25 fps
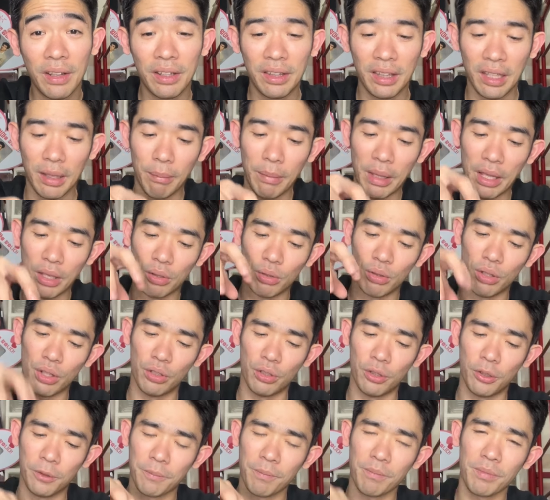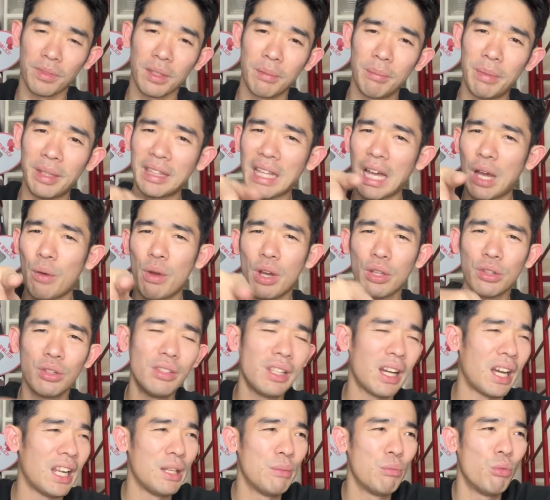na merong ano, may tawag doon,
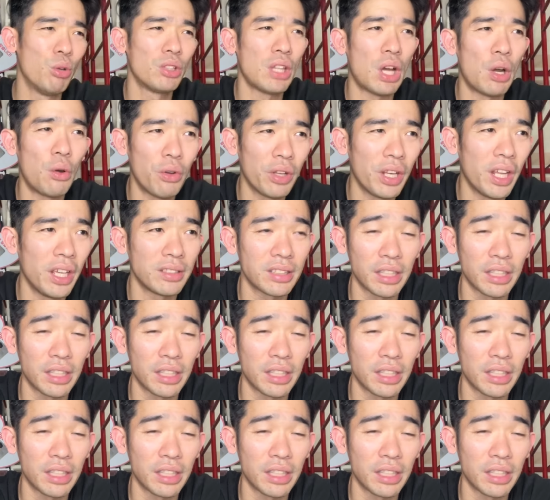nakalimutan ko na eh.